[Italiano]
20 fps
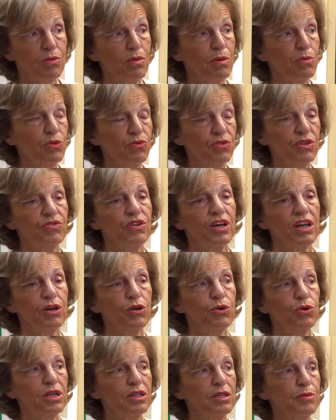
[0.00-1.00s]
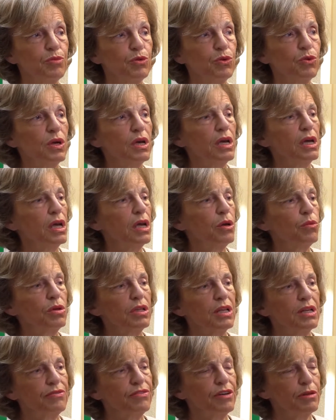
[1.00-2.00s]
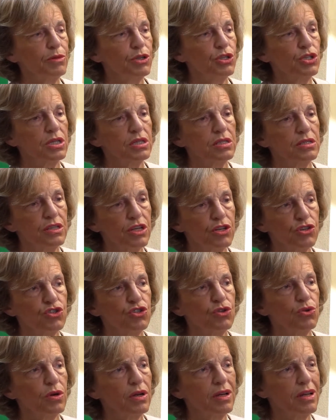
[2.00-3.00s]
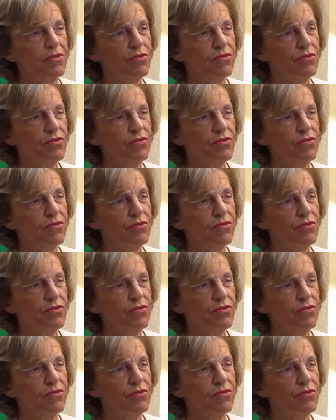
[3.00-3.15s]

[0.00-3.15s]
dobbiamo vivere ancora di più e quindi la farmacia si aggiorna,